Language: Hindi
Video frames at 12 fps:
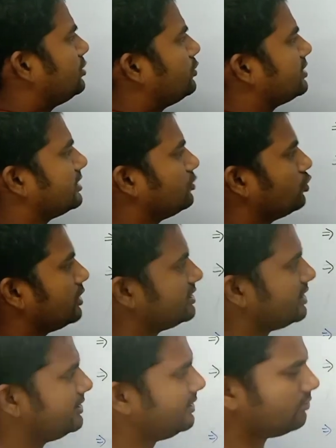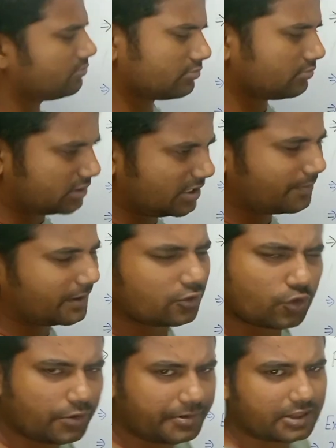ग्रेजुएशन होना चाहिए सिंपल
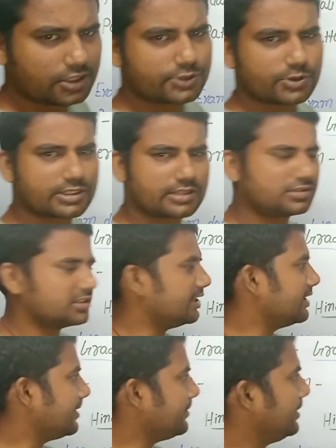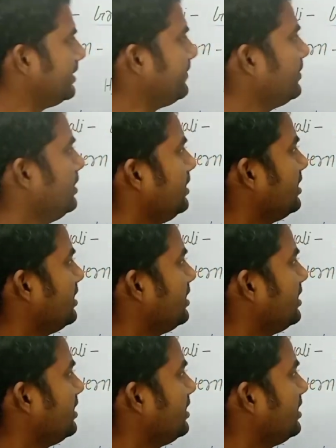कोई भी ग्रेजुएशन चलेगा ठीक है